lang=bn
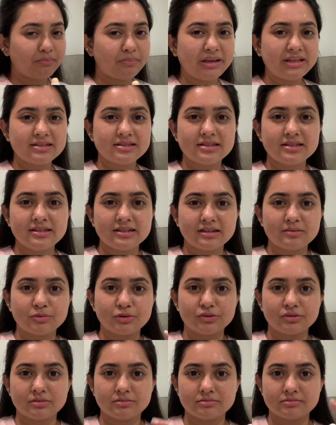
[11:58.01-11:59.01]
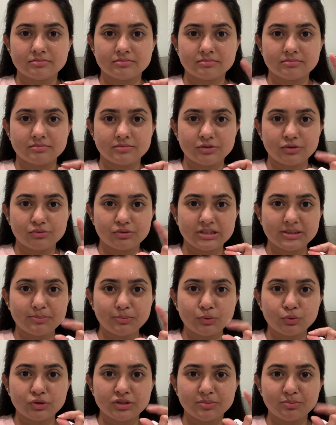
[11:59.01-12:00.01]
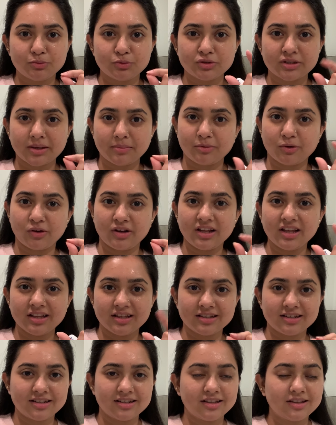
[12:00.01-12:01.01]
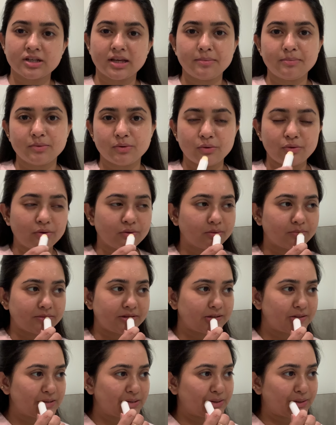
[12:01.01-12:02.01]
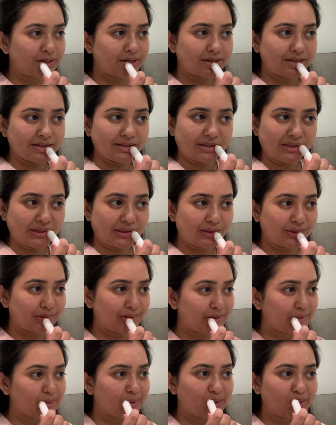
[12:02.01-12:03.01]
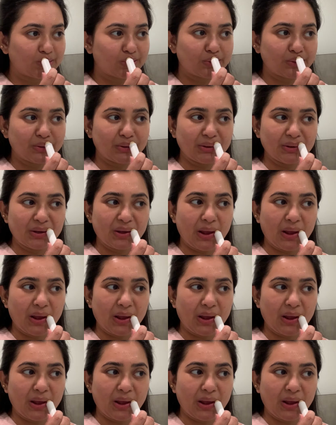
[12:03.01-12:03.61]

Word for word: বেজলিনের মতন চিপকু চিপকু টাইপ হয় না টাইপ ওরকম কিছু হয় না তো এটা ভালো লাগে